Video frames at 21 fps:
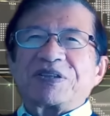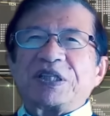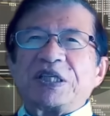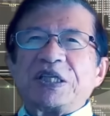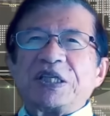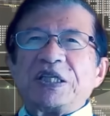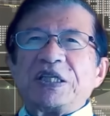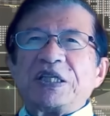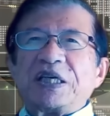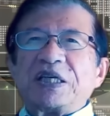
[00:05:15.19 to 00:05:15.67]

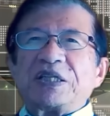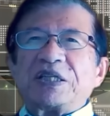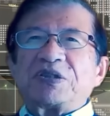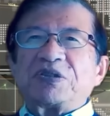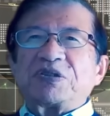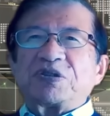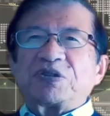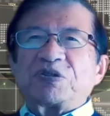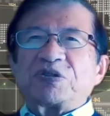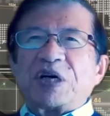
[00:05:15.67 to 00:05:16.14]
禁煙
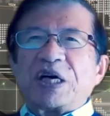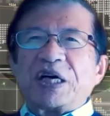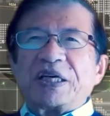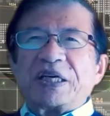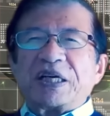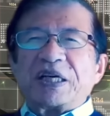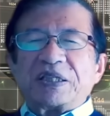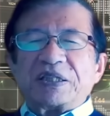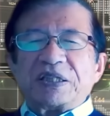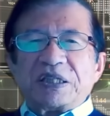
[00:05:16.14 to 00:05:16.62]
すると肺
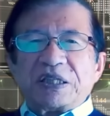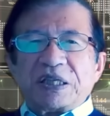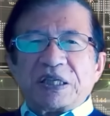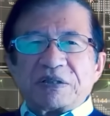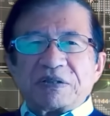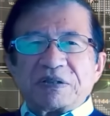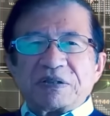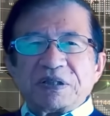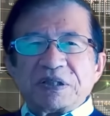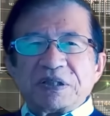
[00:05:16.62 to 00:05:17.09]
がんになる。
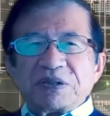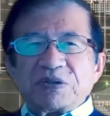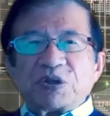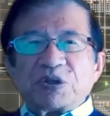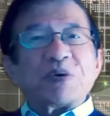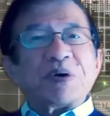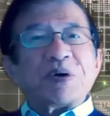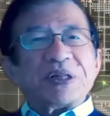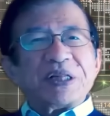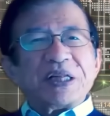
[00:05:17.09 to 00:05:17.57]
こ
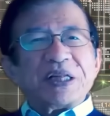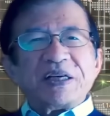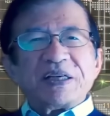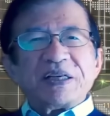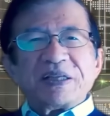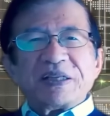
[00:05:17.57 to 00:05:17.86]
れはね、